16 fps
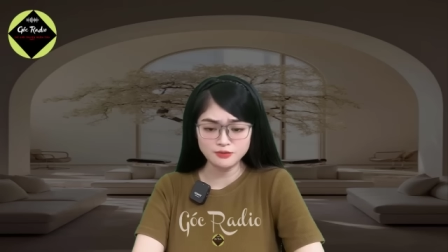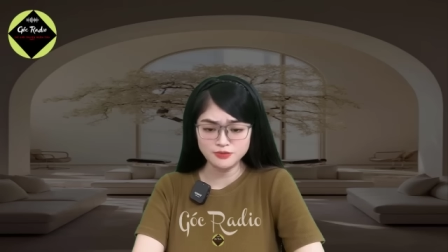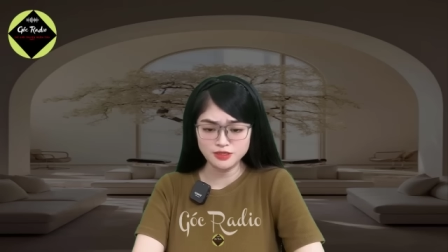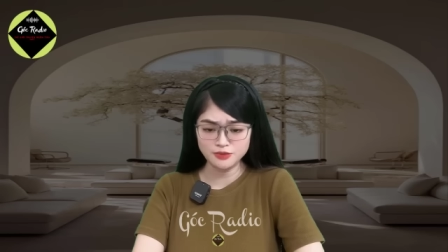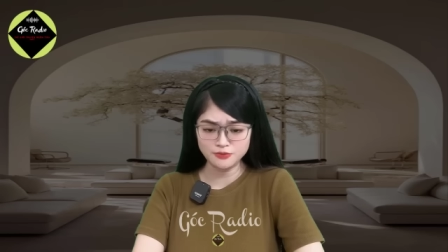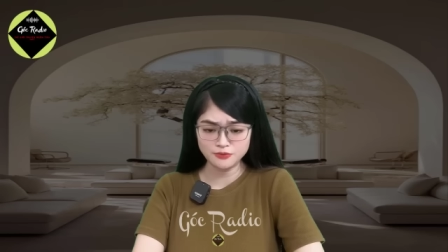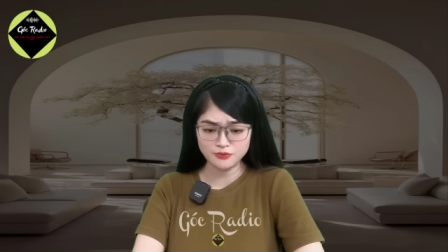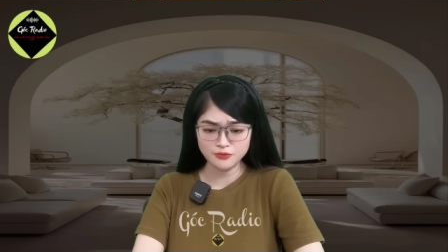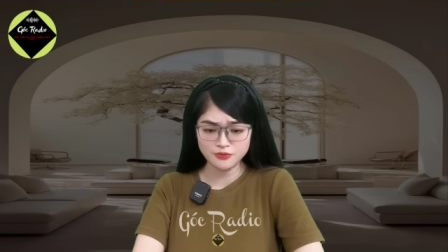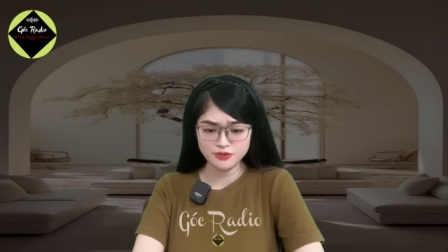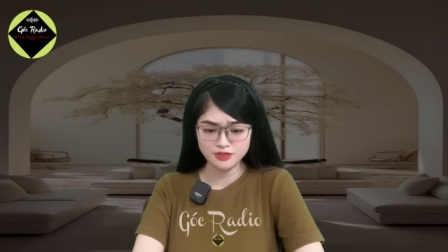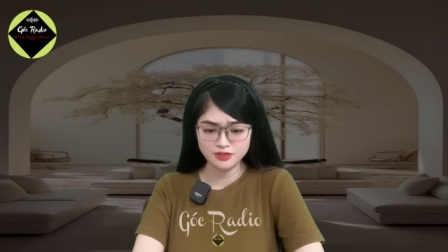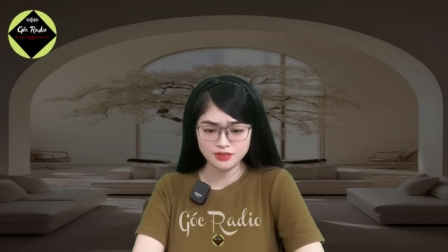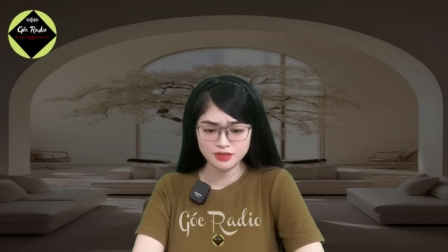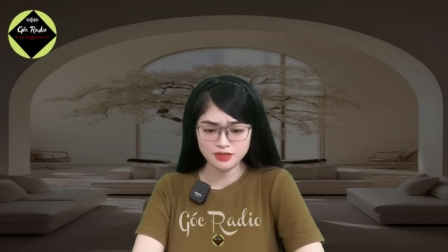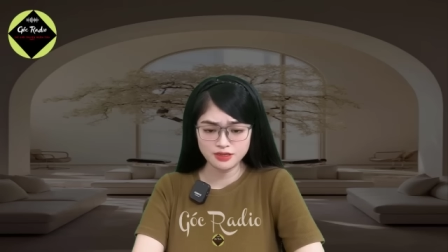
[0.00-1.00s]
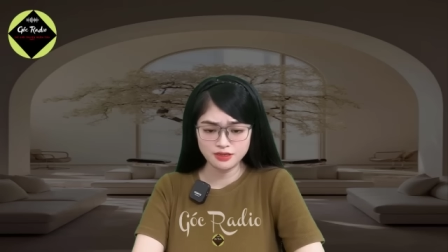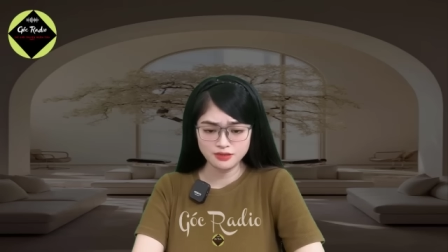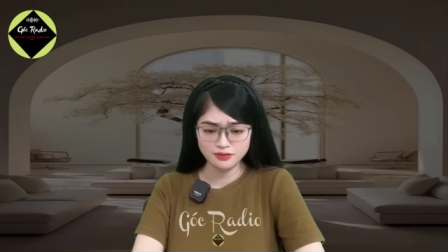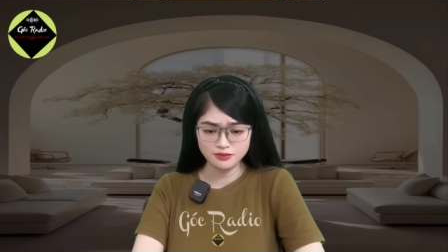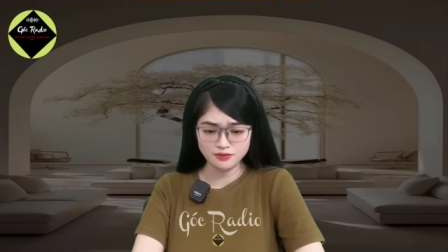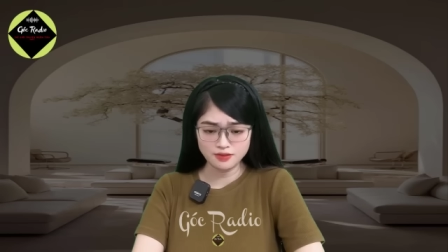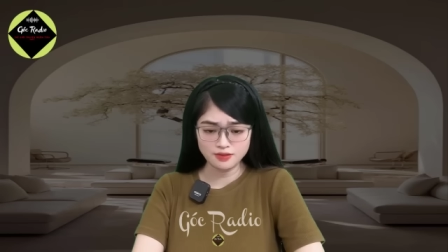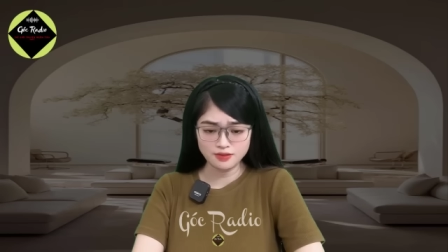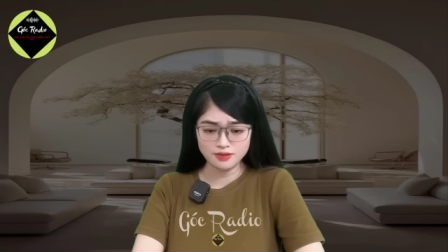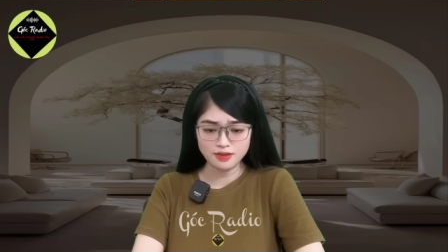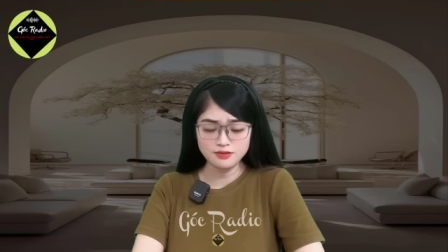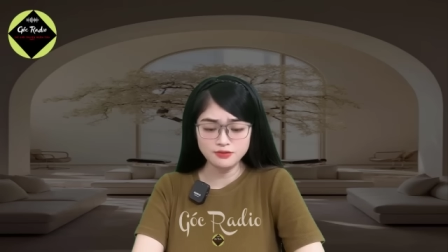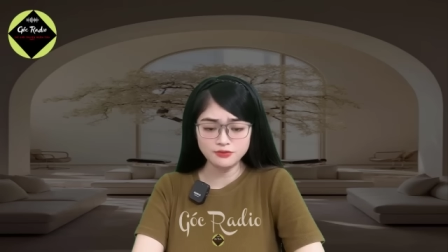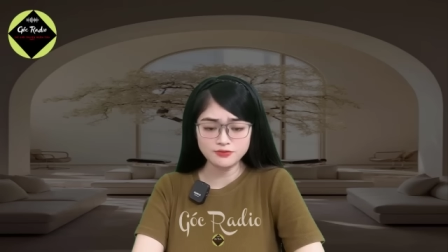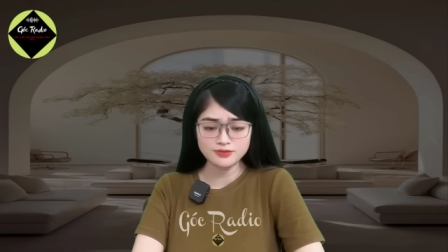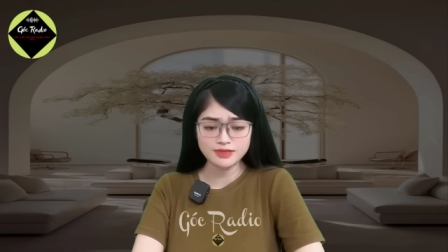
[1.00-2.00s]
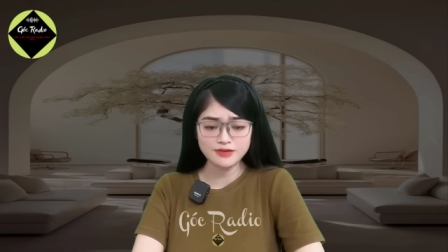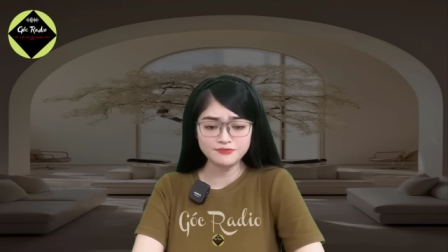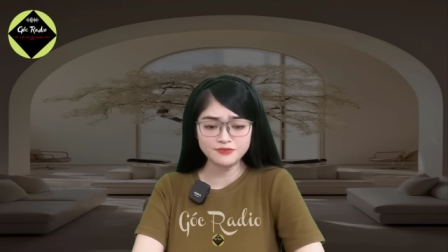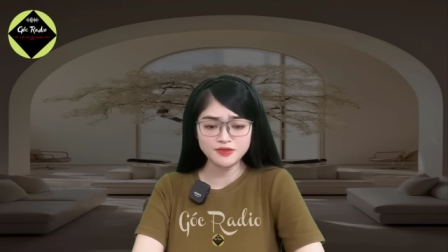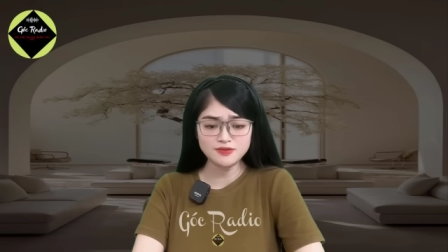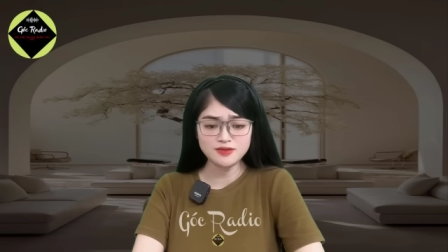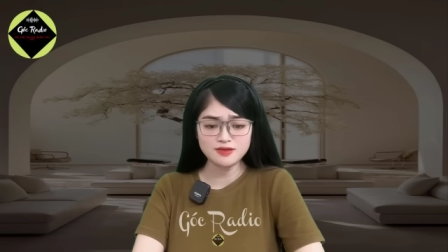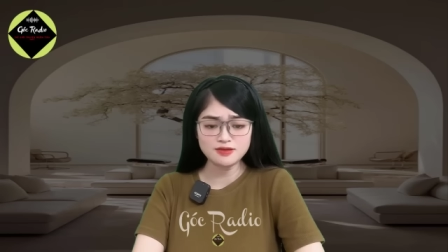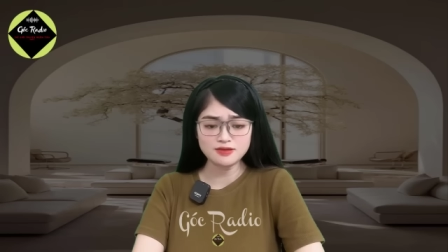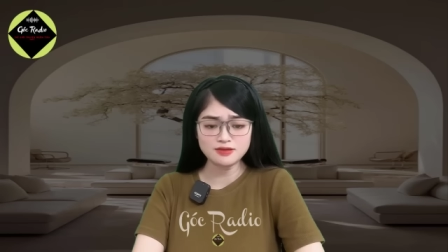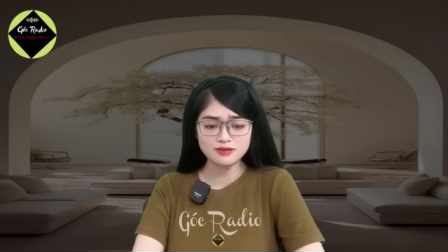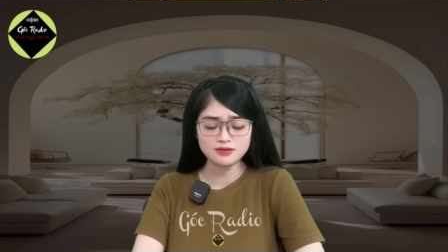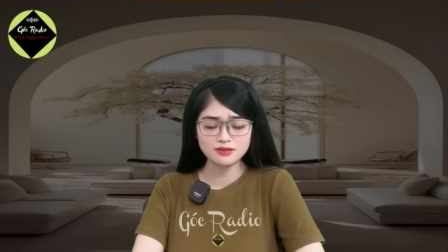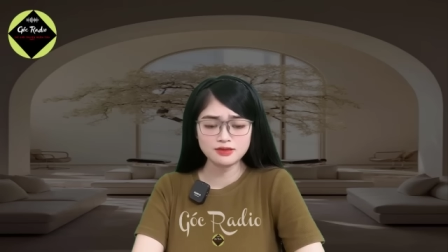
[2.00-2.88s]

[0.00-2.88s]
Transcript: nhìn tôi, như thể đã hiểu ra vấn đề.